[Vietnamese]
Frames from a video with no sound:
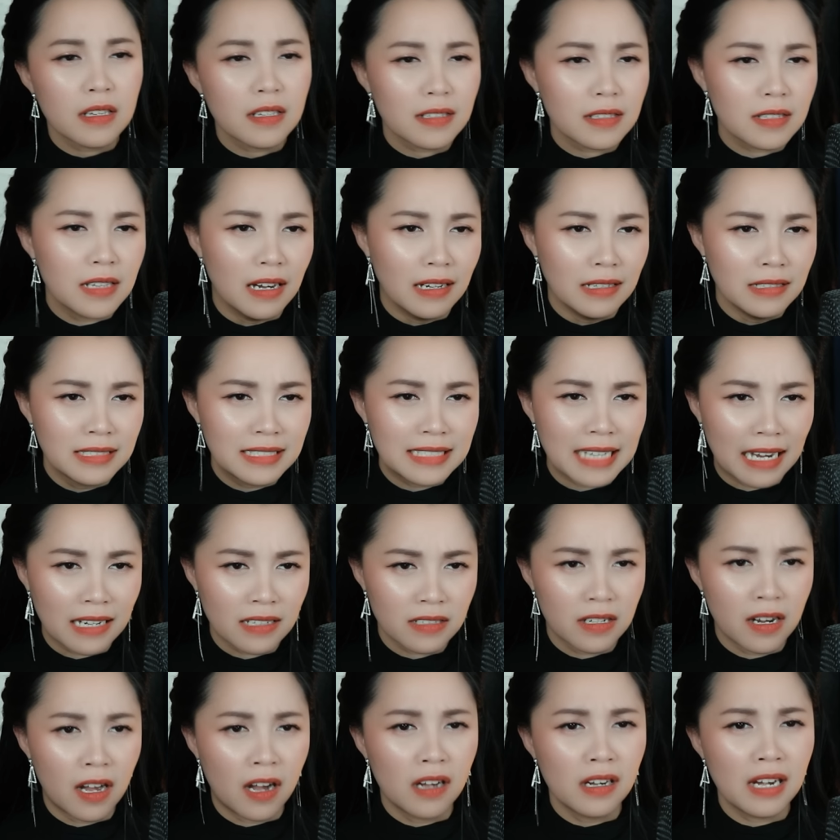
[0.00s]
Giữ chặt
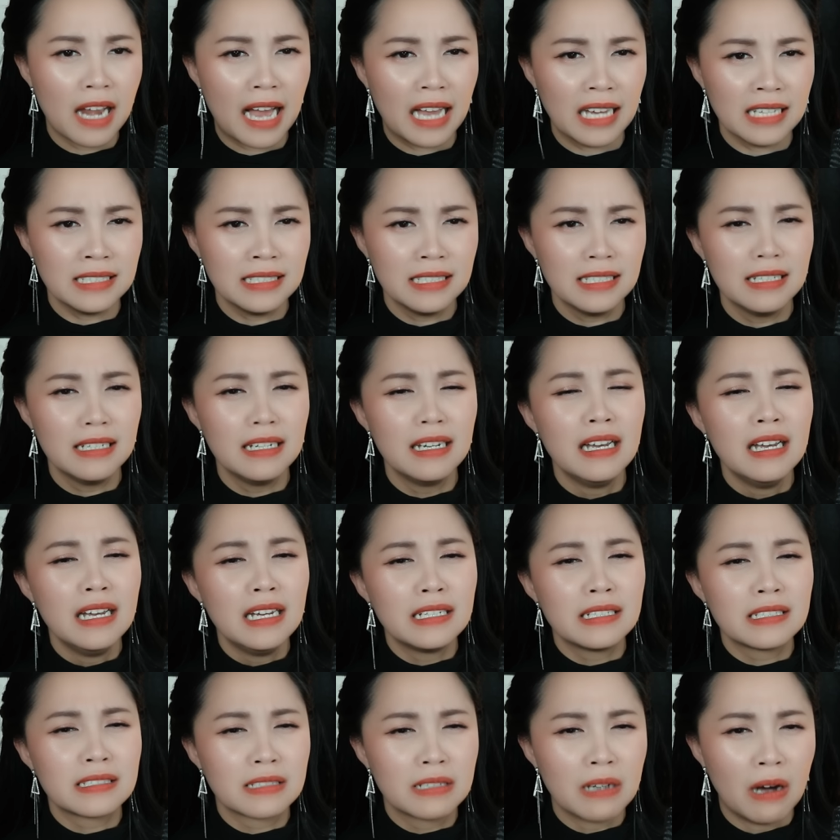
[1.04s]
nó lại.
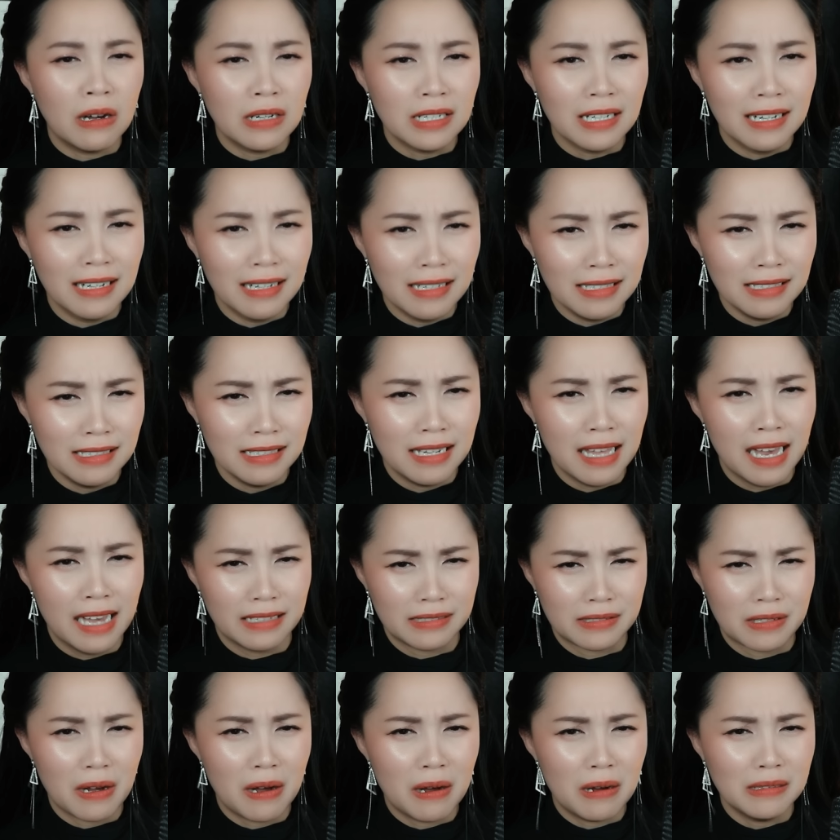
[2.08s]
Con ơi là
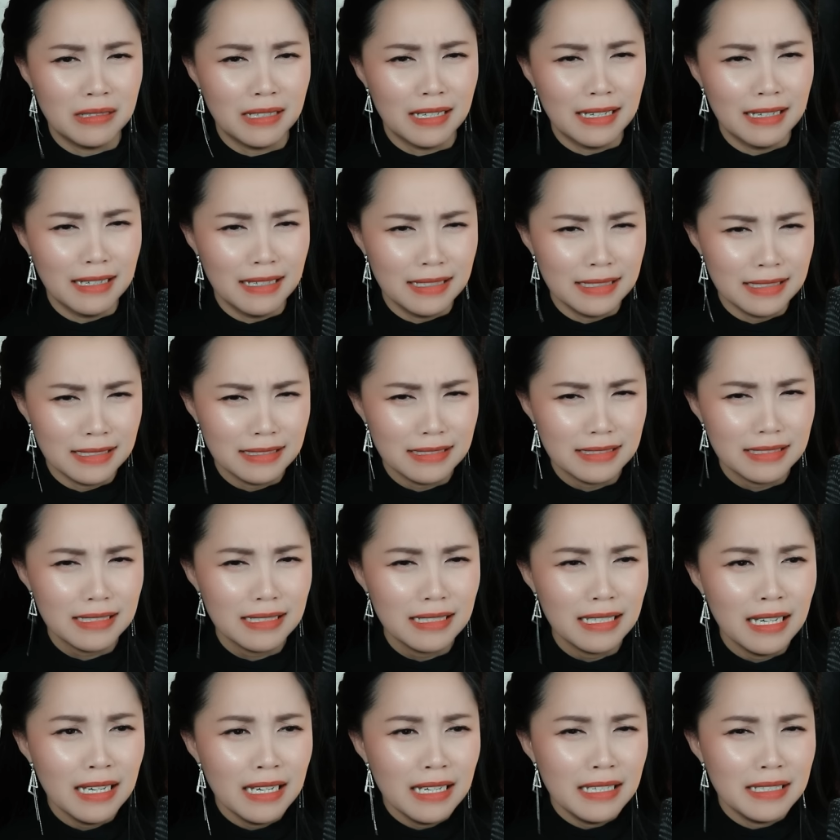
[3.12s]
con ơi.
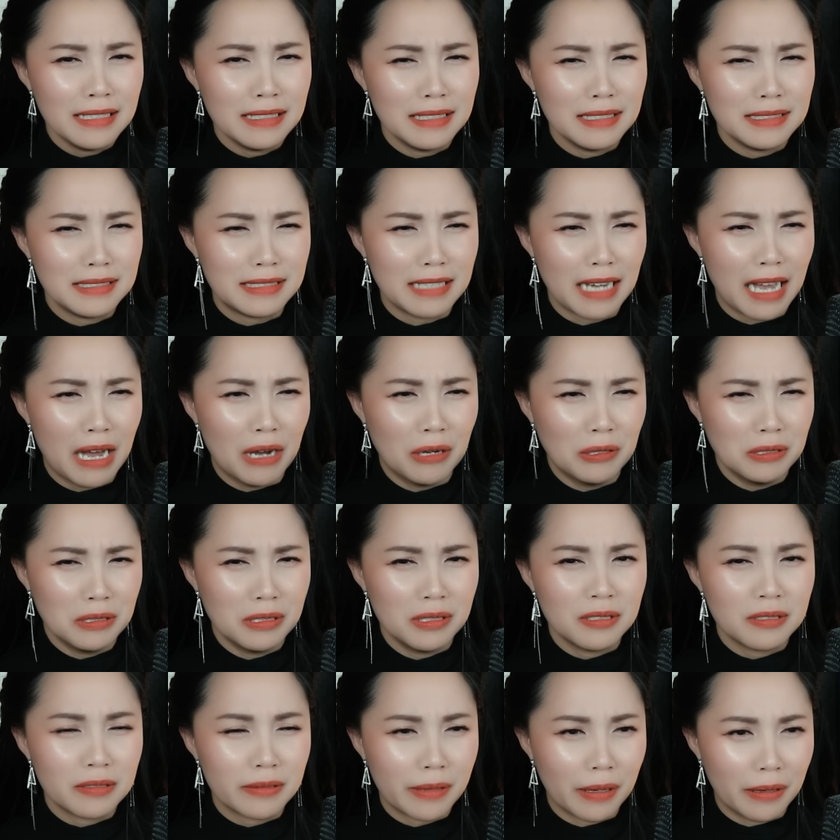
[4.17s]
Sao
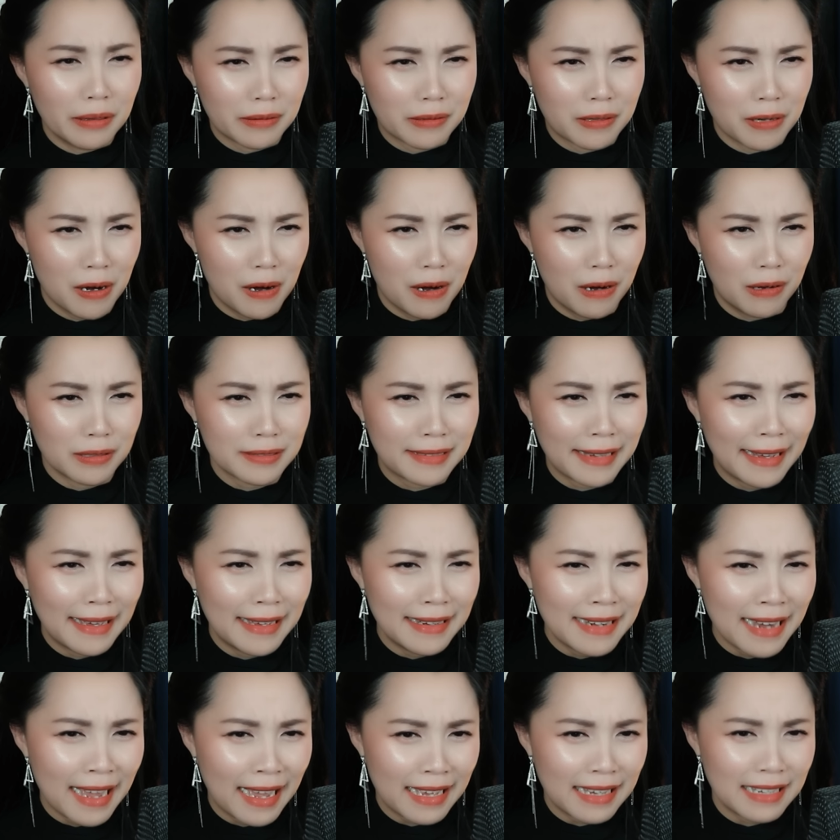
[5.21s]
tôi khổ thế
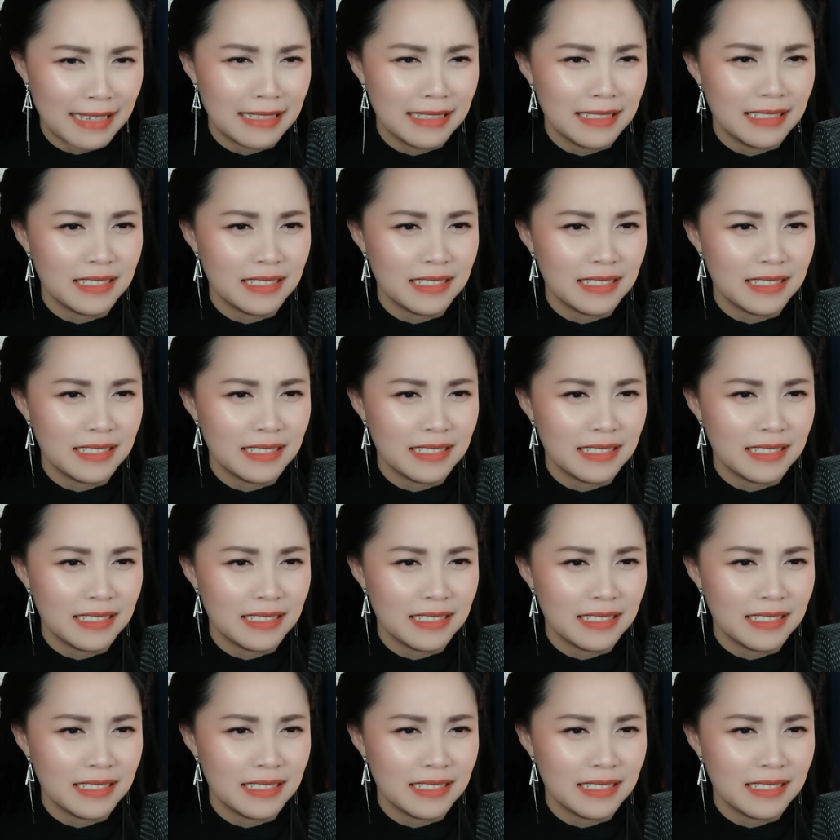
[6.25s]
này?